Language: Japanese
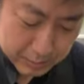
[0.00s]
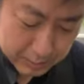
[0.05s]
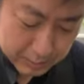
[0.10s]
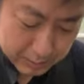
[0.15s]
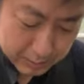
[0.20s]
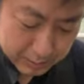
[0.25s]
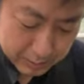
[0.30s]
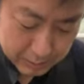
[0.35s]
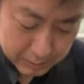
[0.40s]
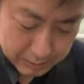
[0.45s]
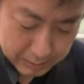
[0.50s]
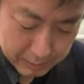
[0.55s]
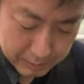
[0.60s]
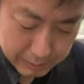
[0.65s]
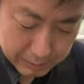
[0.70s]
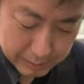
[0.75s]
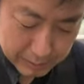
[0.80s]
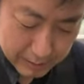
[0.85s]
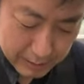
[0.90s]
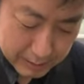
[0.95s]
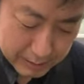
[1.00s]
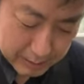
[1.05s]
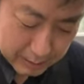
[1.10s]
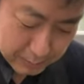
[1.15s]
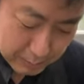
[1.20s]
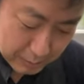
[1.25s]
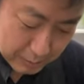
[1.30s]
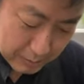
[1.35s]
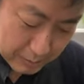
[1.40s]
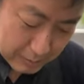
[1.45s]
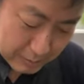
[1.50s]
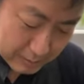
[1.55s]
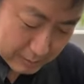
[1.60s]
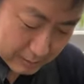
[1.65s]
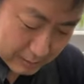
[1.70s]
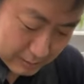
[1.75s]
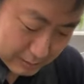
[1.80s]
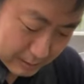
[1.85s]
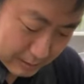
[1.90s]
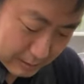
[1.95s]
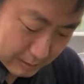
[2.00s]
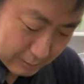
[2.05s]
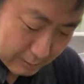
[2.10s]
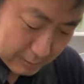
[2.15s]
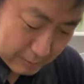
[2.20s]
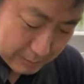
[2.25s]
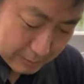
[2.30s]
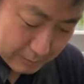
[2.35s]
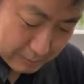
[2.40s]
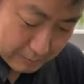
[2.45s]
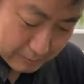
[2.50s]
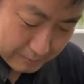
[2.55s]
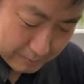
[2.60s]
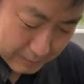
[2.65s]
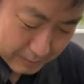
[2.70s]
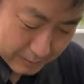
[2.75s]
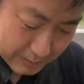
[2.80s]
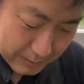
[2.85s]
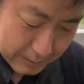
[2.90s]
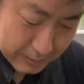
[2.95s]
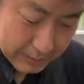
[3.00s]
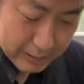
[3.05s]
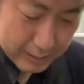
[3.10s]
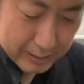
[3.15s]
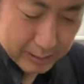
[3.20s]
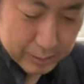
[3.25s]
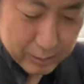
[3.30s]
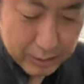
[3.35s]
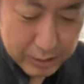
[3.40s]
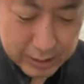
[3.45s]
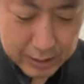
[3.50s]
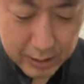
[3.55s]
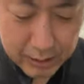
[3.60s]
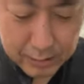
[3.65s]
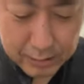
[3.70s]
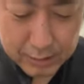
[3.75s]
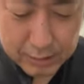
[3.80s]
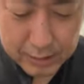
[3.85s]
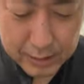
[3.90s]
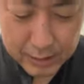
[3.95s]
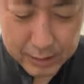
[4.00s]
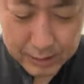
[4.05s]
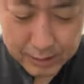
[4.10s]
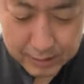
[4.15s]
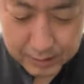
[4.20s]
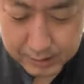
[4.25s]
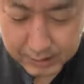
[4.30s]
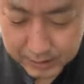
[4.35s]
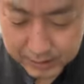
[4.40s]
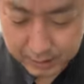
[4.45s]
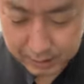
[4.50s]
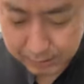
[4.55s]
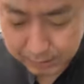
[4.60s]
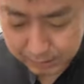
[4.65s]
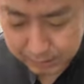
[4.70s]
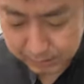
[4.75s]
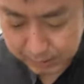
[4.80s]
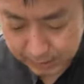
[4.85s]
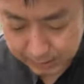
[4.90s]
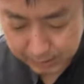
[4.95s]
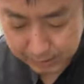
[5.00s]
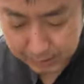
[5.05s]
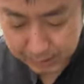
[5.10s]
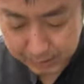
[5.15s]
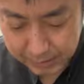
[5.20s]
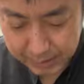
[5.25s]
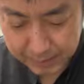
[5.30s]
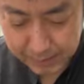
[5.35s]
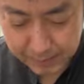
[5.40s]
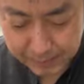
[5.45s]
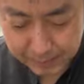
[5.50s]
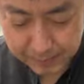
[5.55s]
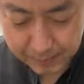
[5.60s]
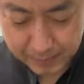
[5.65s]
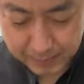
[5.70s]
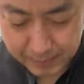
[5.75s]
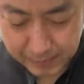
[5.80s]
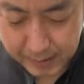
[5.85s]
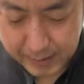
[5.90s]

コニファブルーアイスもなるべくちゃんと四角くね四角くなるように